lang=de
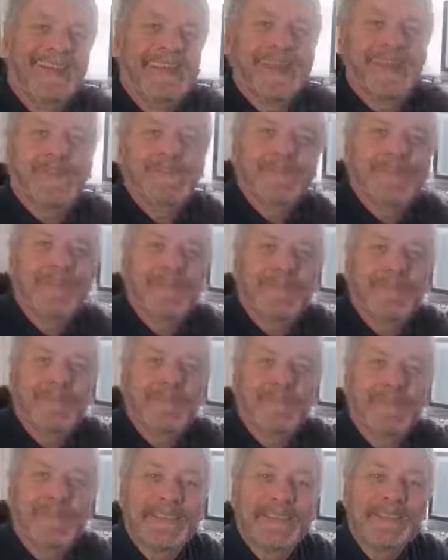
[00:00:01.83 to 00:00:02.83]
Hallo
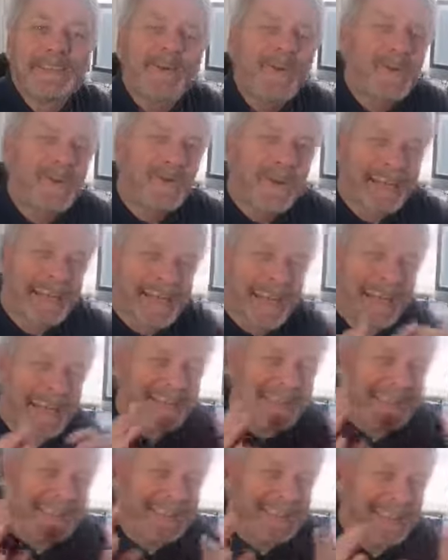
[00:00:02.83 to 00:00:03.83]
zusammen. So,
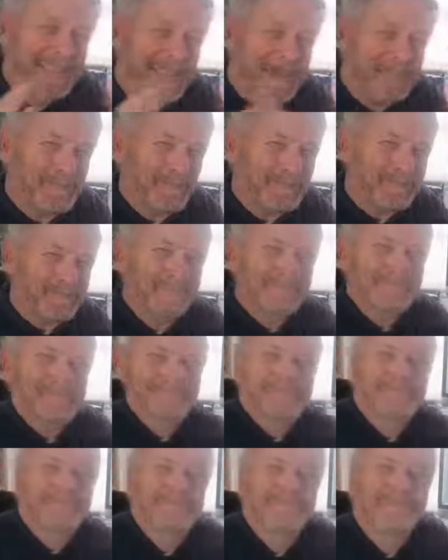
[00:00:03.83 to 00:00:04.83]
langsam
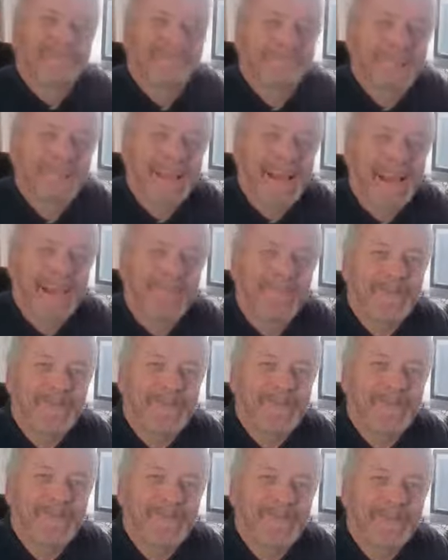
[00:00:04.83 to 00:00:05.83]
haben
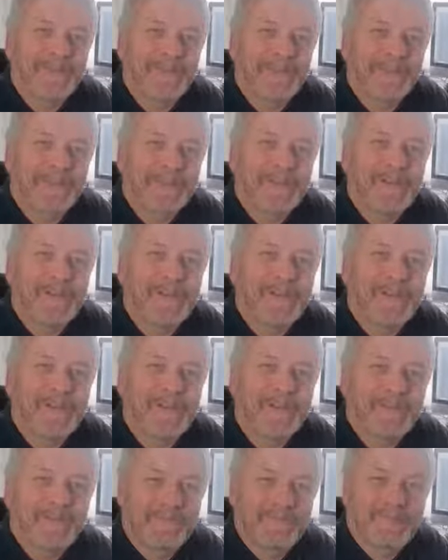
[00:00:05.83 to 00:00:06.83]
wir das
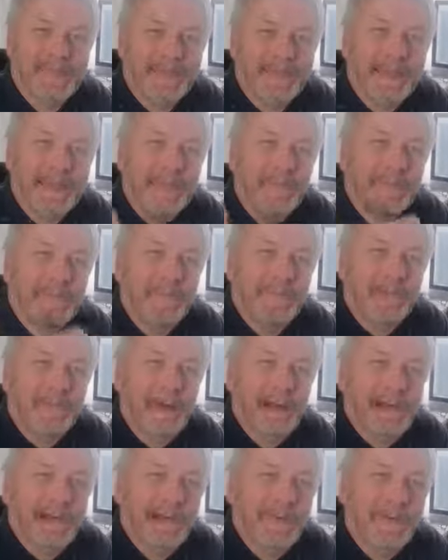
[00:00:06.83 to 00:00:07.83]
Gefühl, im
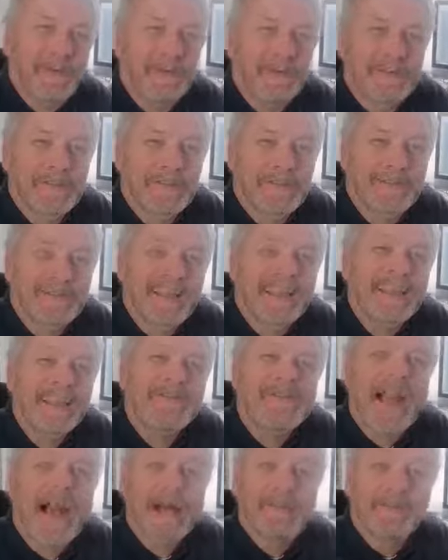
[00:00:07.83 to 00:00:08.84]
Sommer angekommen zu
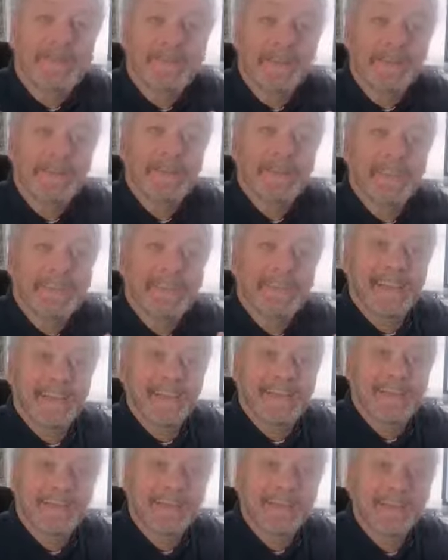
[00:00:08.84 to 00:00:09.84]
sein. Wir haben
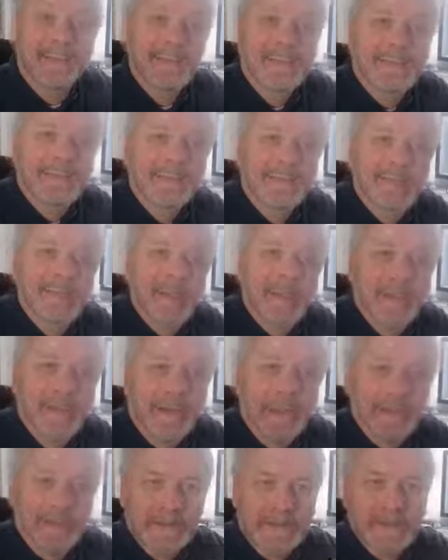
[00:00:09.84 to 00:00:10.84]
Sommerzeit zumindest und ein
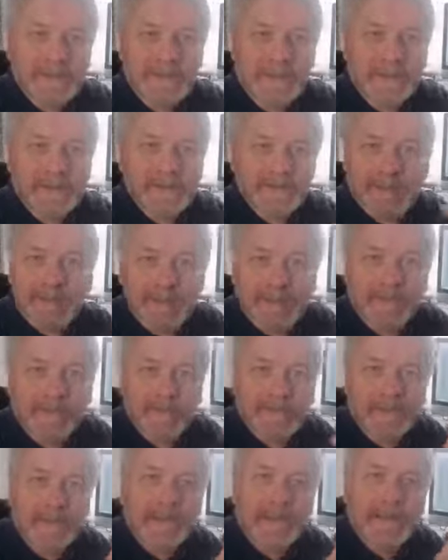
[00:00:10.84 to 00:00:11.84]
Blick aus dem Fenster hier
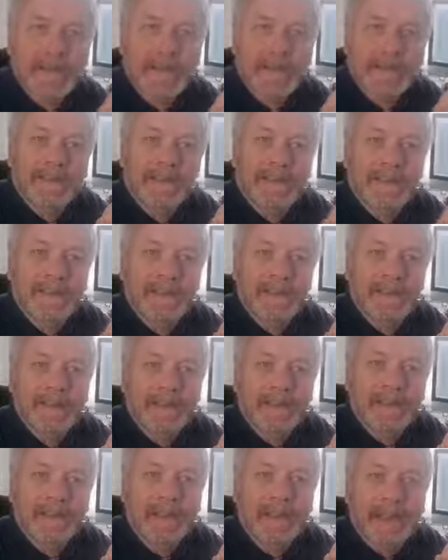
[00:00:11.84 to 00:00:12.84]
auf Lanzarote